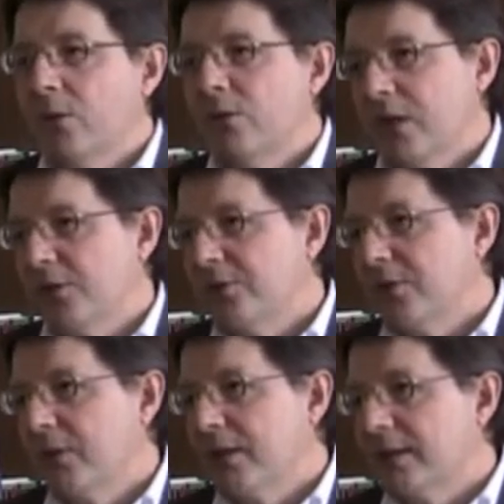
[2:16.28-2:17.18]
un salto
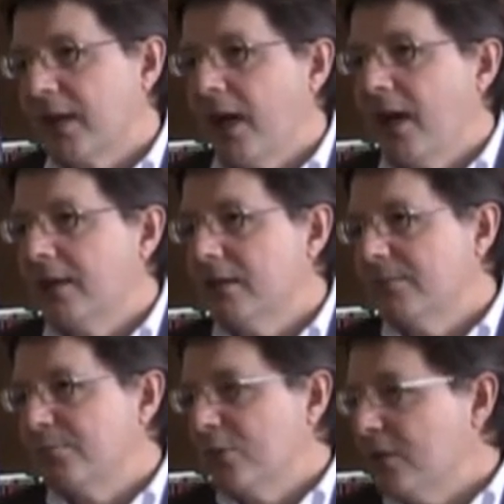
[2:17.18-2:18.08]
di qualità, inno,
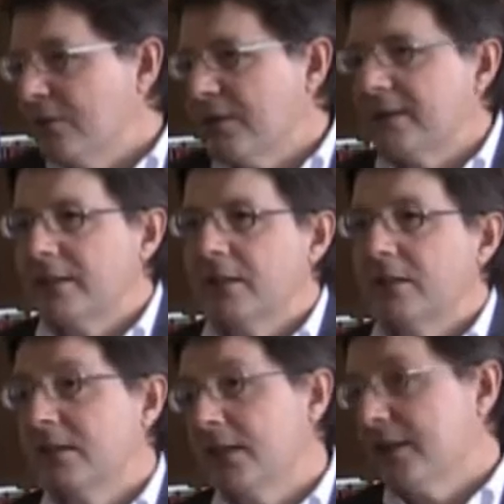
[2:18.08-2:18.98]
più innovazione,